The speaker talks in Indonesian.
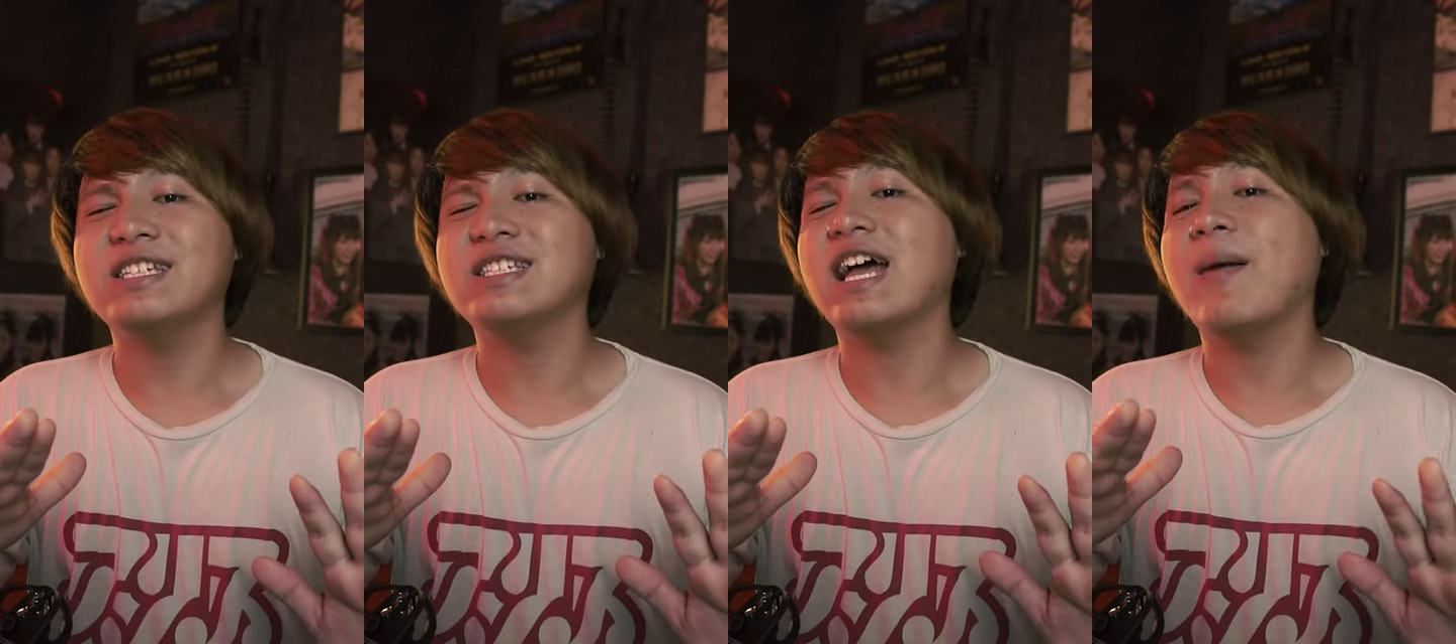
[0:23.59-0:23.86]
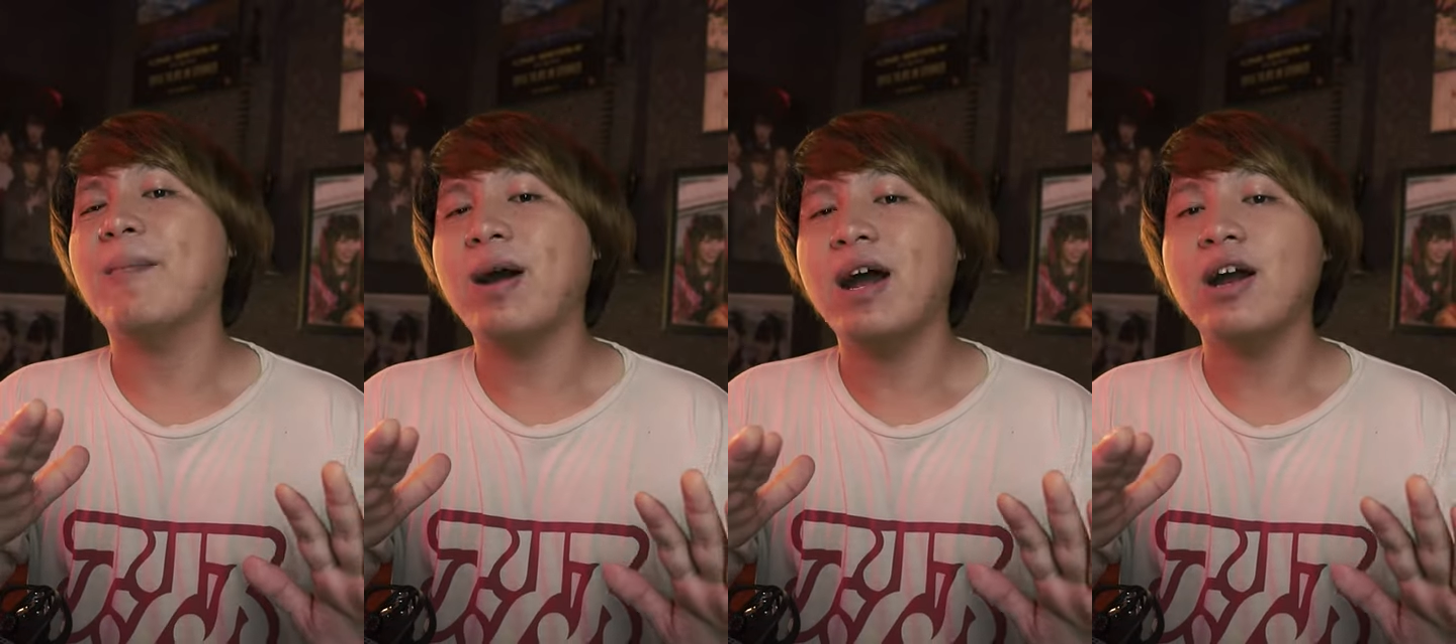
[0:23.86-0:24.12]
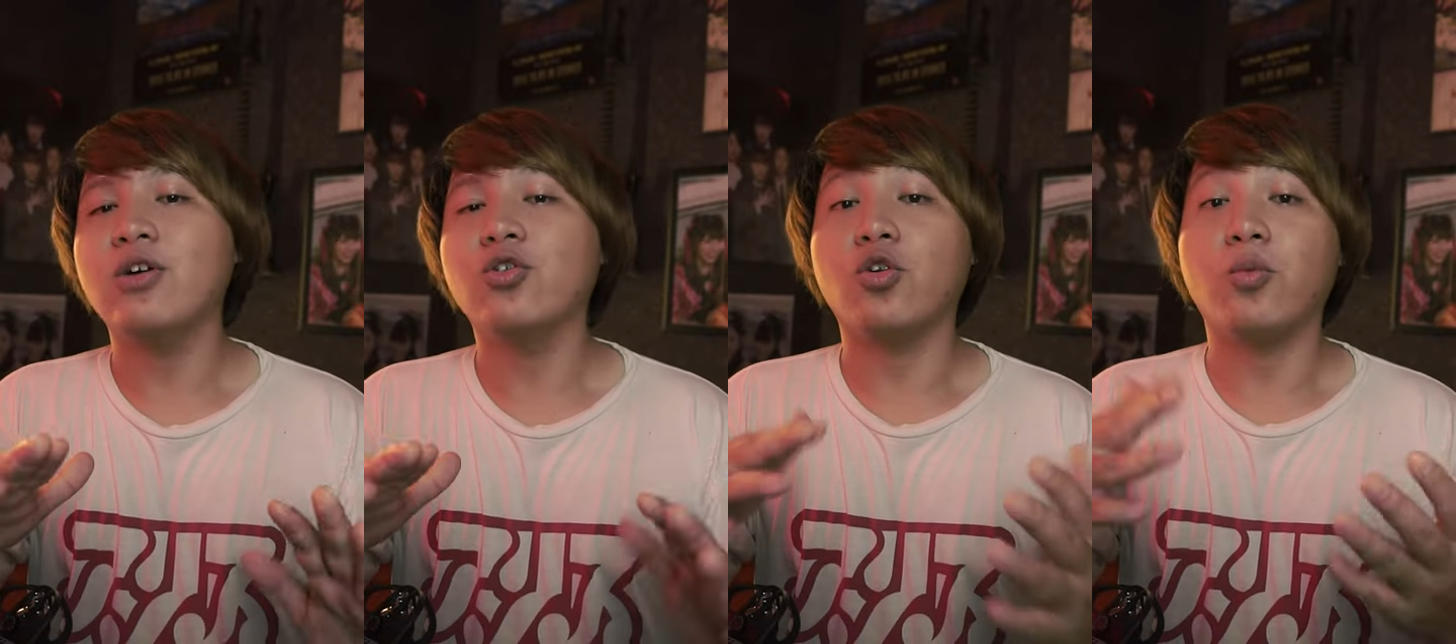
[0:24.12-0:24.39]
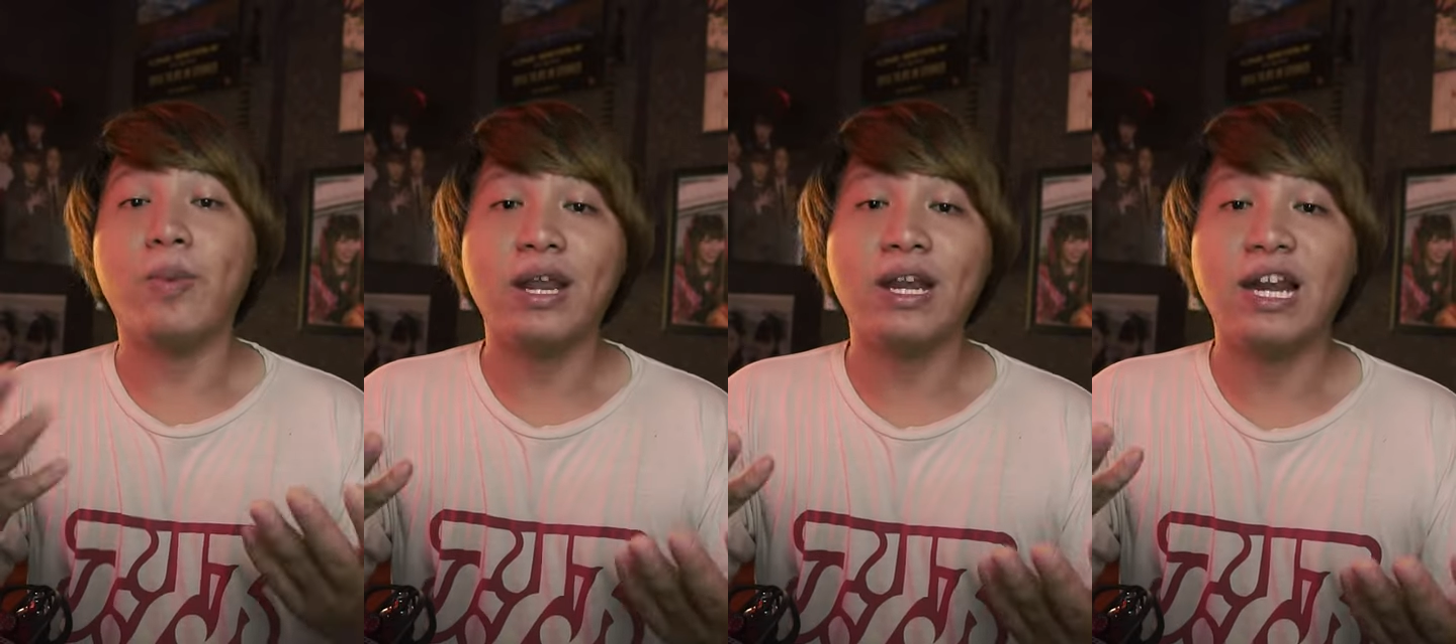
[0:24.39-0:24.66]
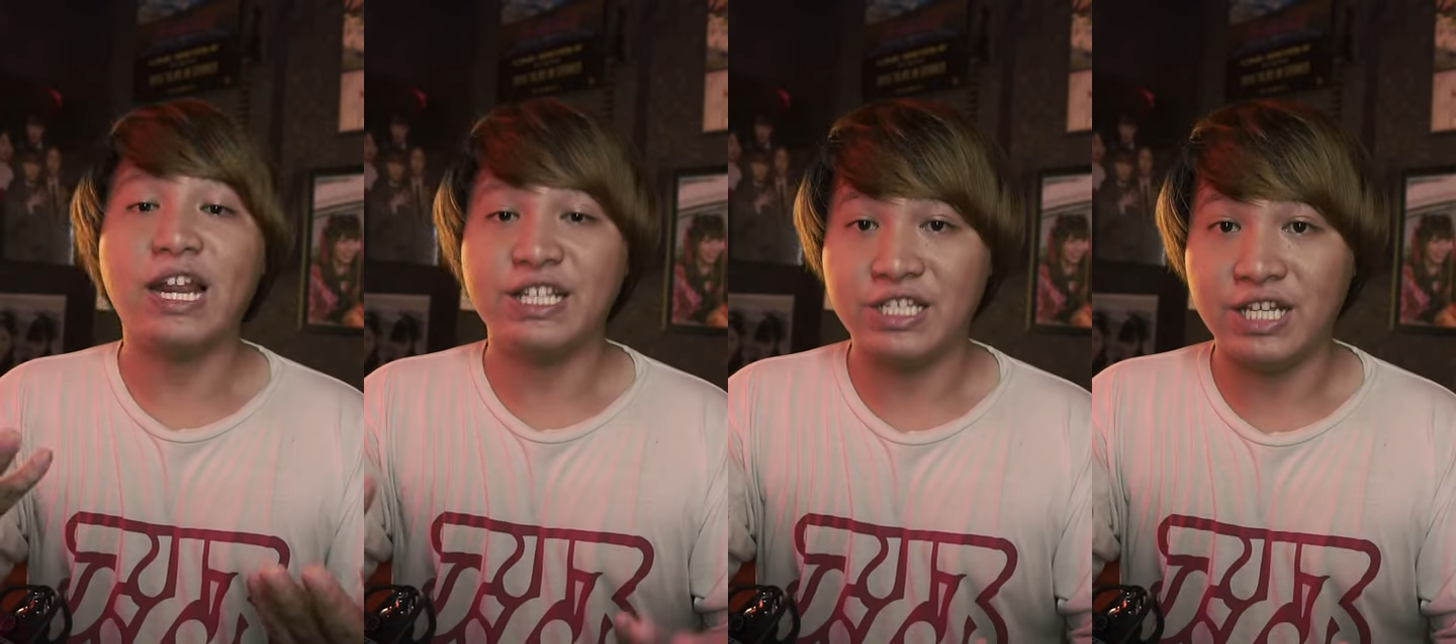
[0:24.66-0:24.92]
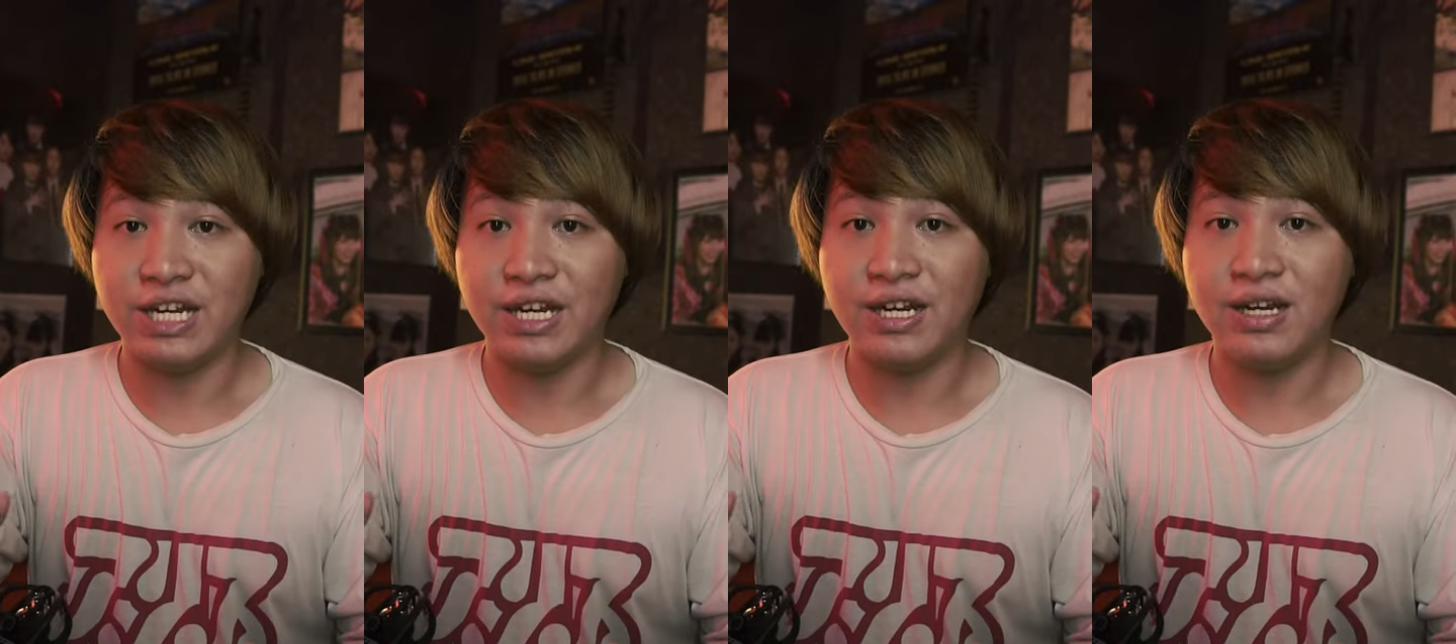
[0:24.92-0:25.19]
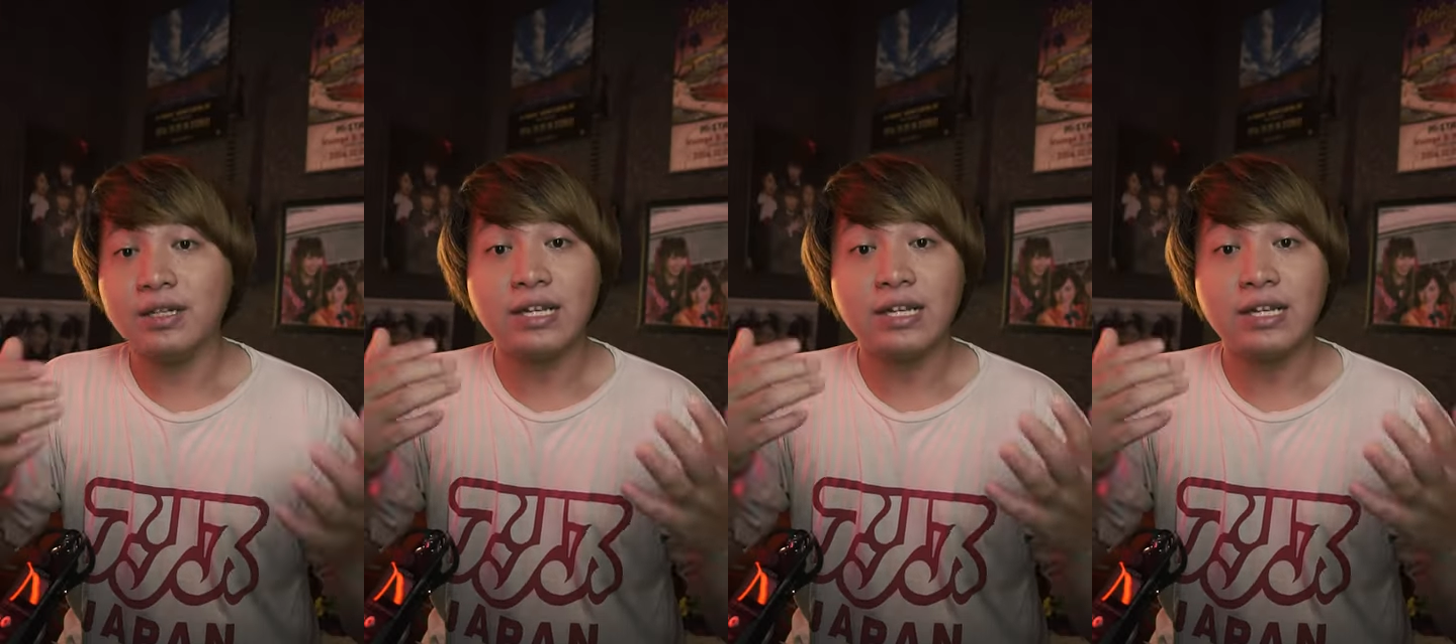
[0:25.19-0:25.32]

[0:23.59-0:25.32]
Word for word: sama urban legend.